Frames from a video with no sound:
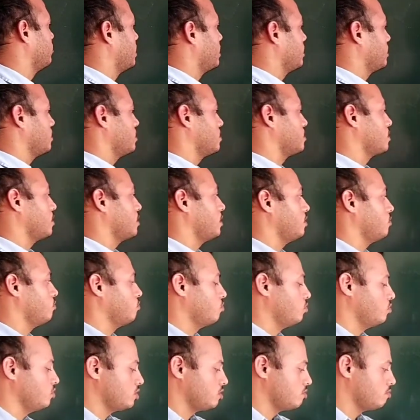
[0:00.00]
मान के चले हैं
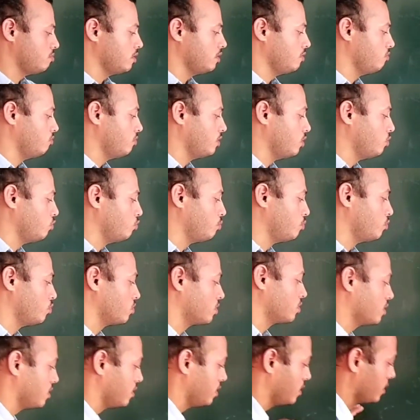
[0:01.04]
वो इसमें वैल्यू पुट
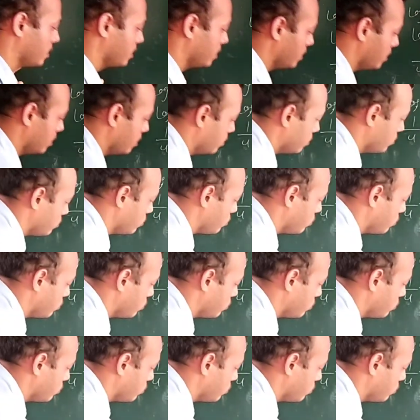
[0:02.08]
कर देंगे